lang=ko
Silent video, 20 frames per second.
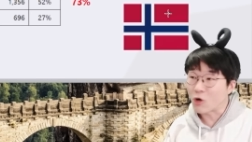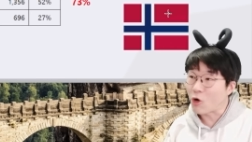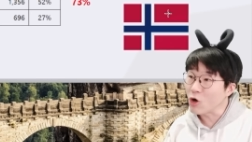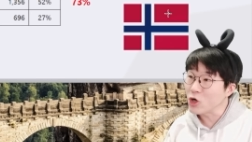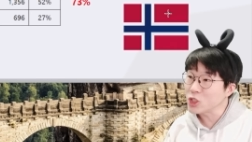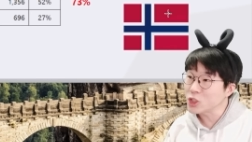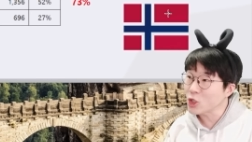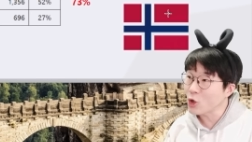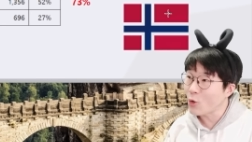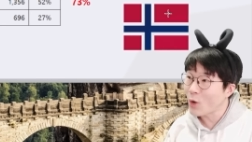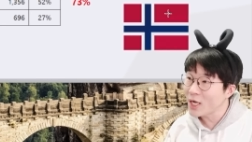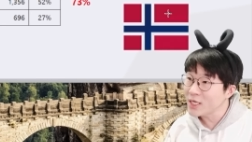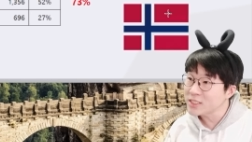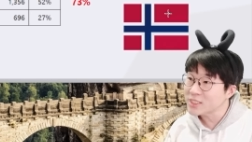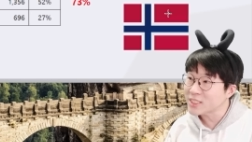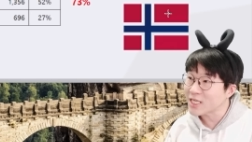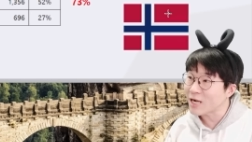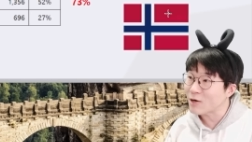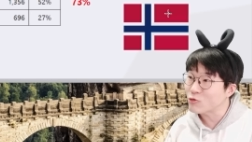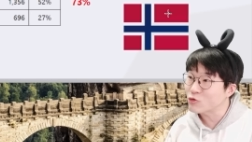거기서
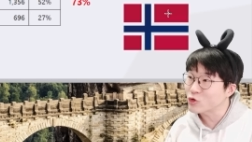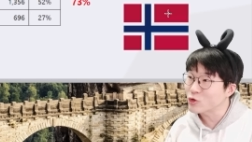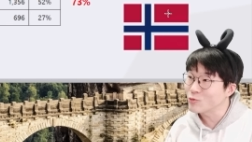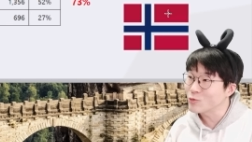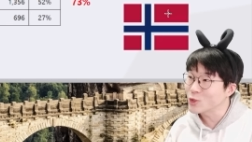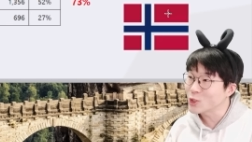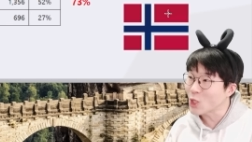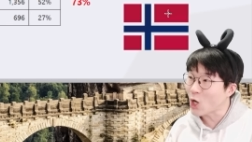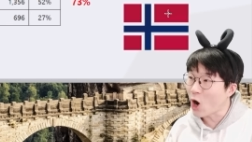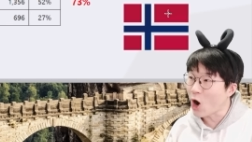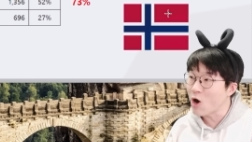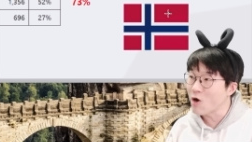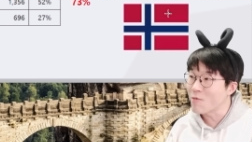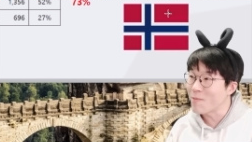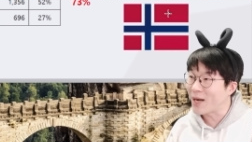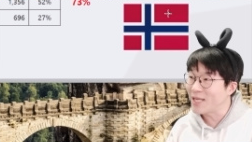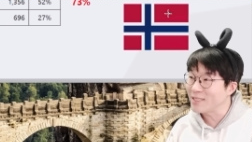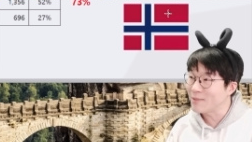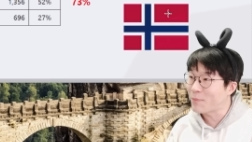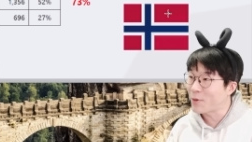활짝 웃으면서 어우
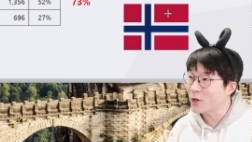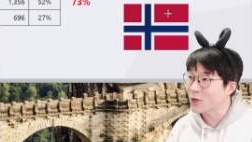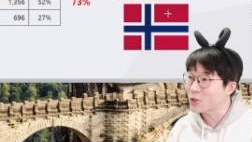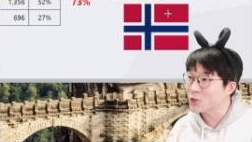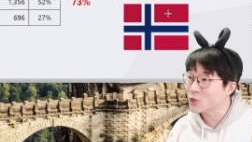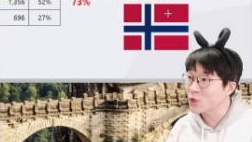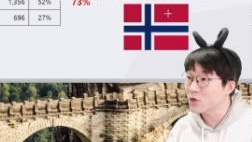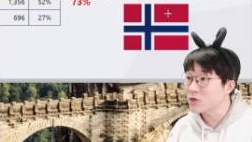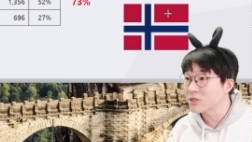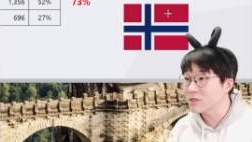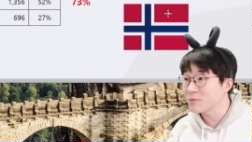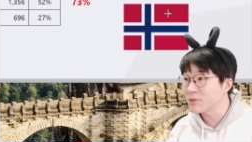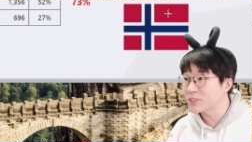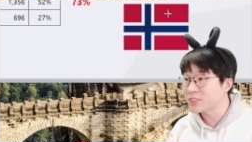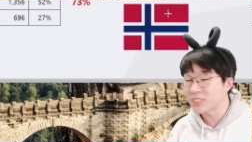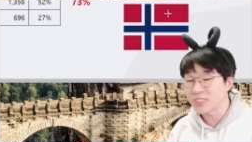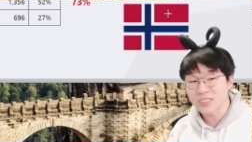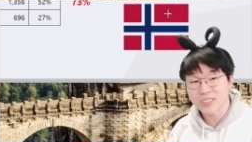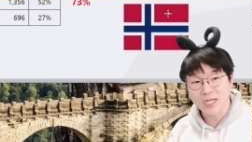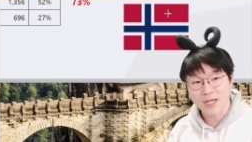많이 벌었어요 그러면
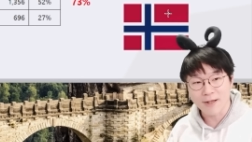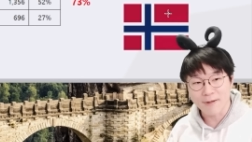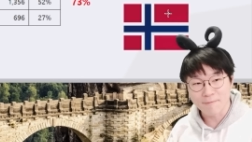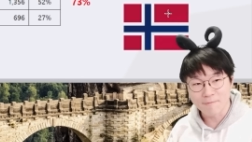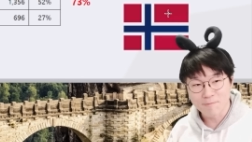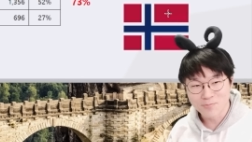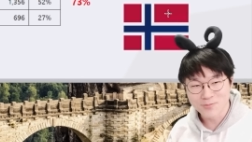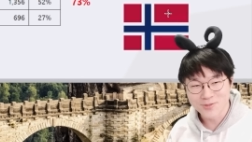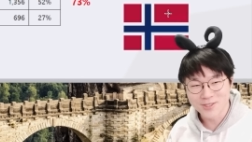진짜